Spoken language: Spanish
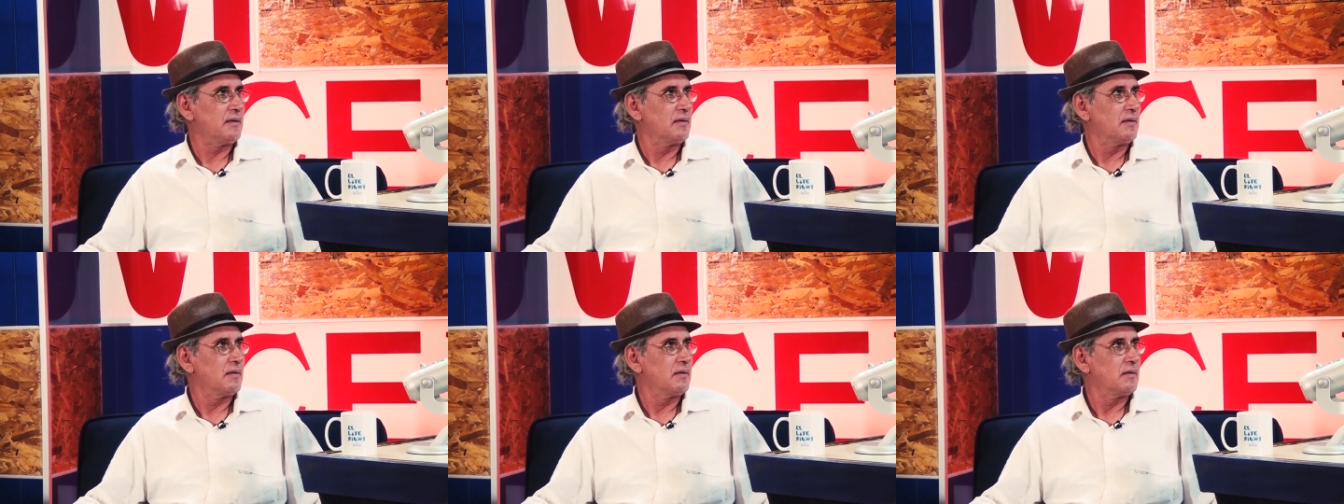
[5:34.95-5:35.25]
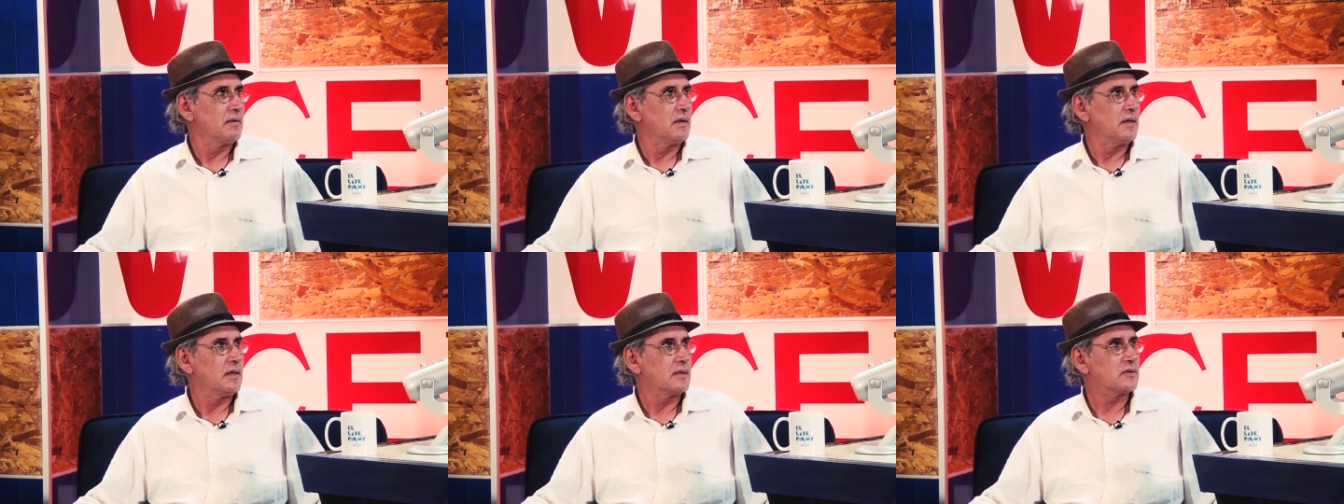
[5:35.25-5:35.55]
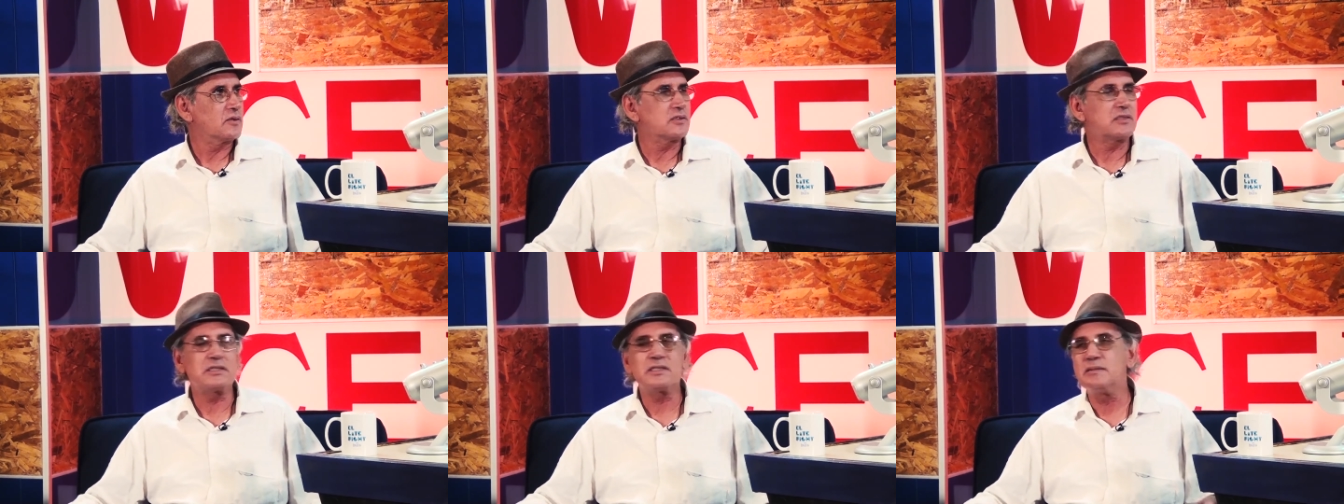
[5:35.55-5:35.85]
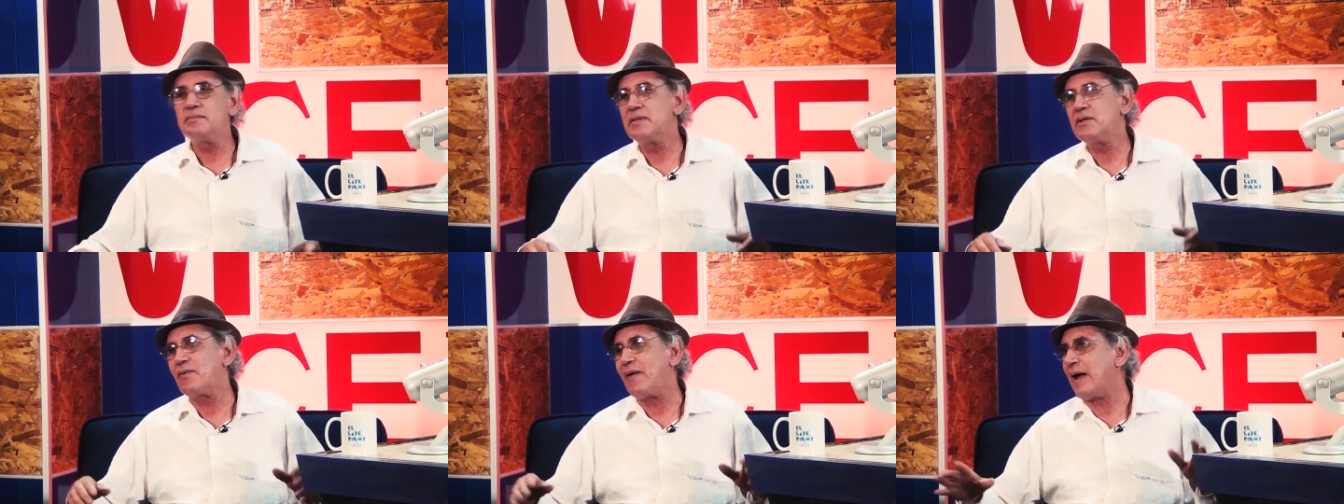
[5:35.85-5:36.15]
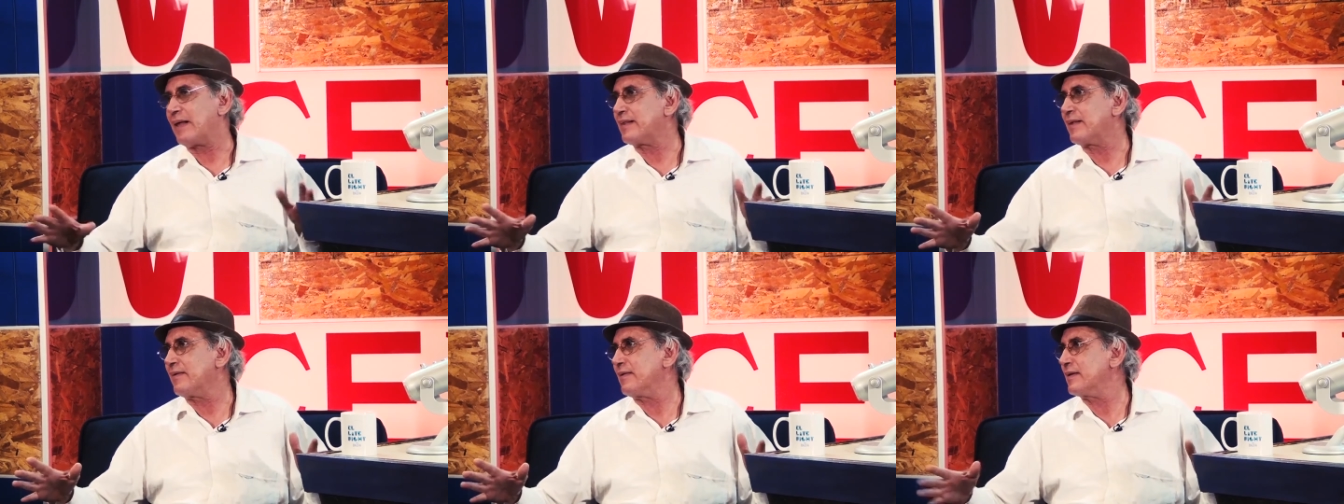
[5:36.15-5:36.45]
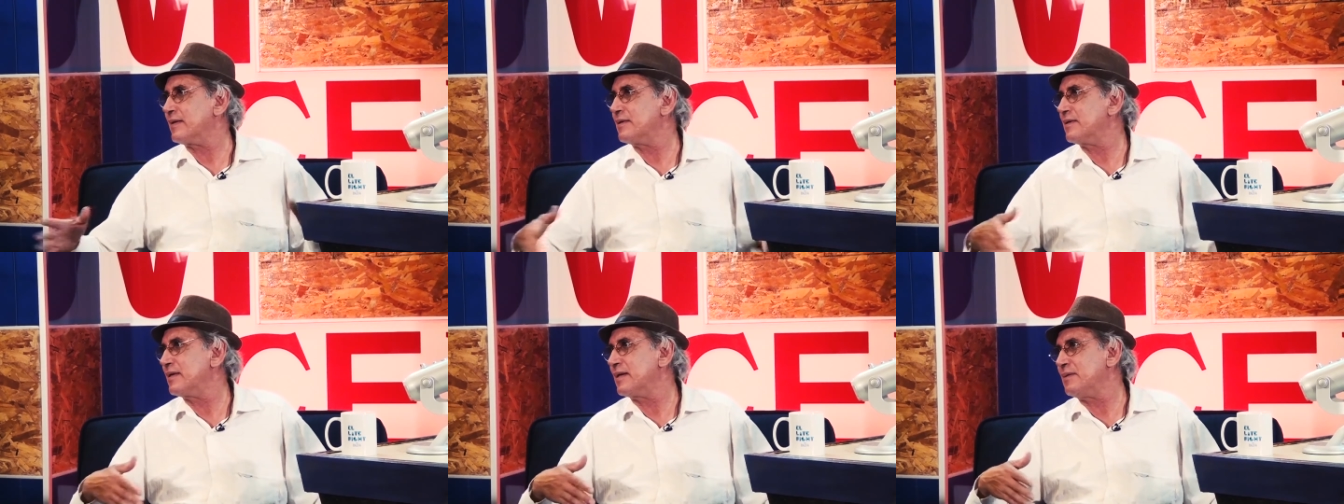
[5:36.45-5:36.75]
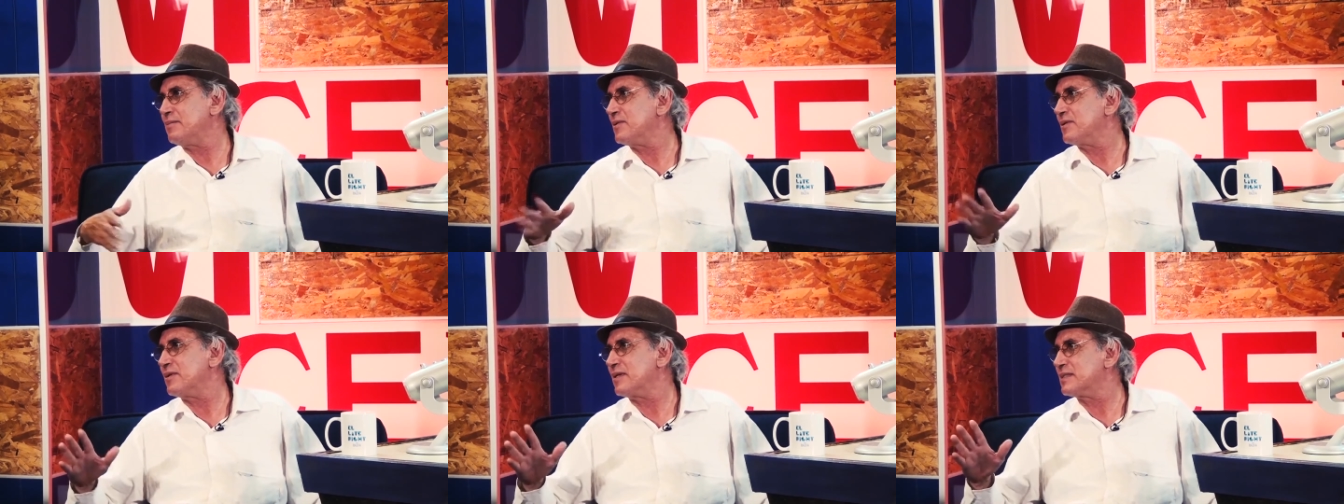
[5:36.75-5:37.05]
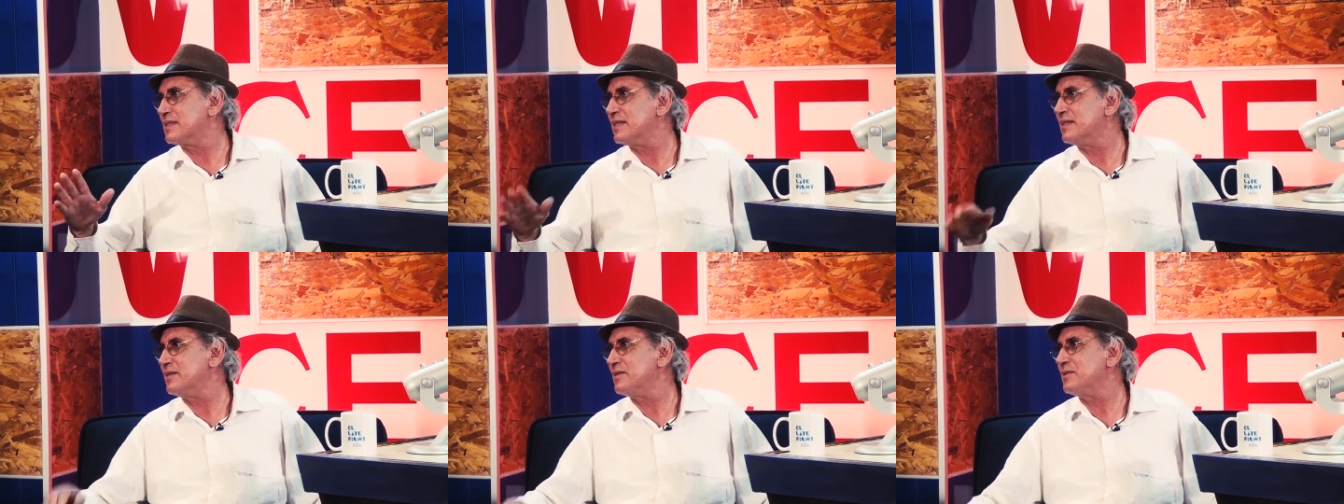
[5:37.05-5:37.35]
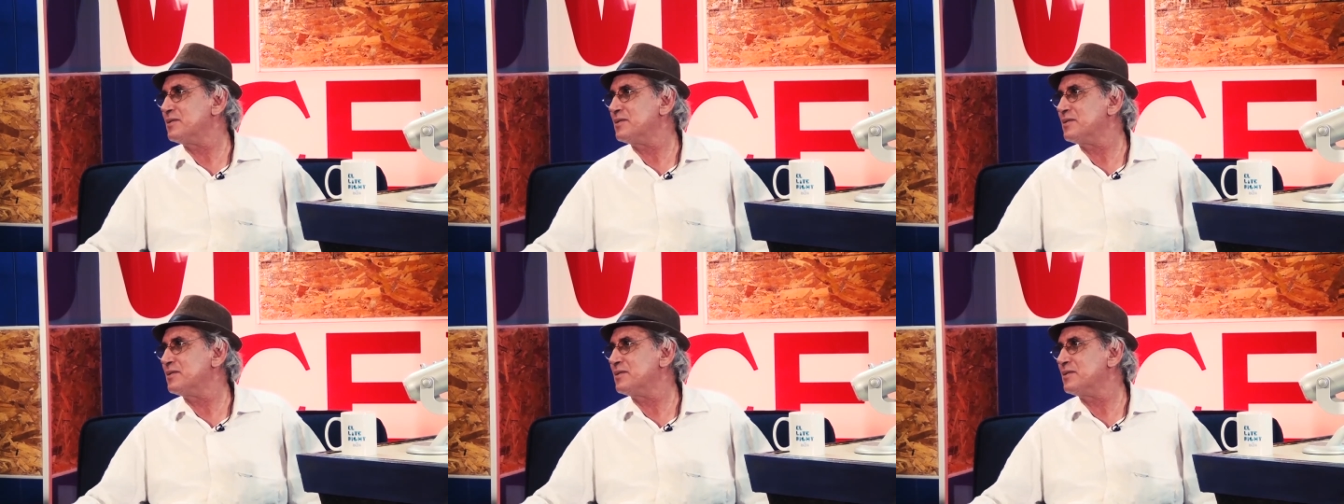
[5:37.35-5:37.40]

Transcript: Ah, entonces, es mi cuate, ¿verdad? Digámoslo así.